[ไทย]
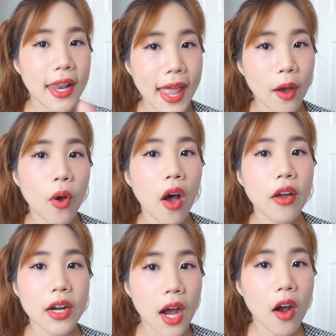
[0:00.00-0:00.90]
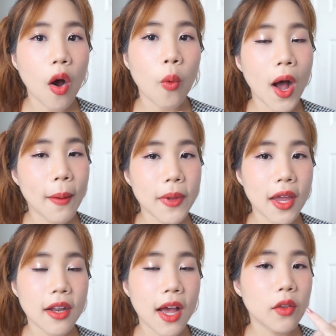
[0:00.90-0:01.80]
แล้วก็เรื่องของความ
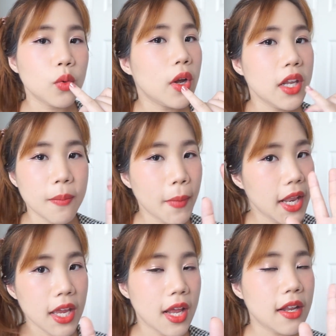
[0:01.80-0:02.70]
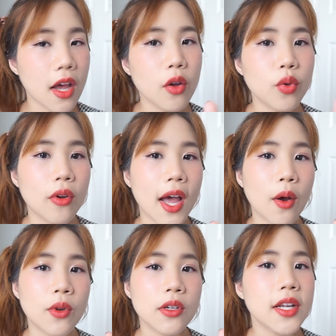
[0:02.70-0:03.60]
เย็นนะคะ ตัวนี้ไม่ได้เย็นเท่าตัว
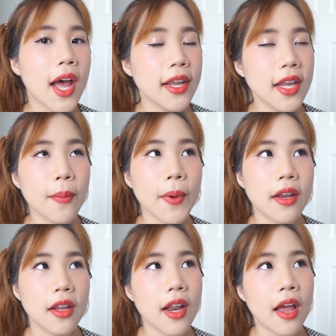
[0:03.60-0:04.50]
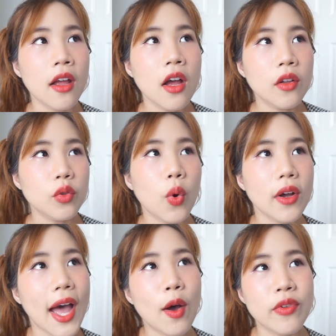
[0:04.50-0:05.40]
เก่าเลย ถ้าเทียบกันเนี่ยนะ ตัว
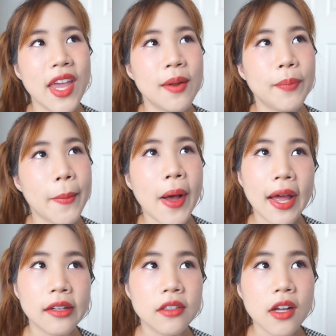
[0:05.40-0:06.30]
เก่าเย็นประมาณ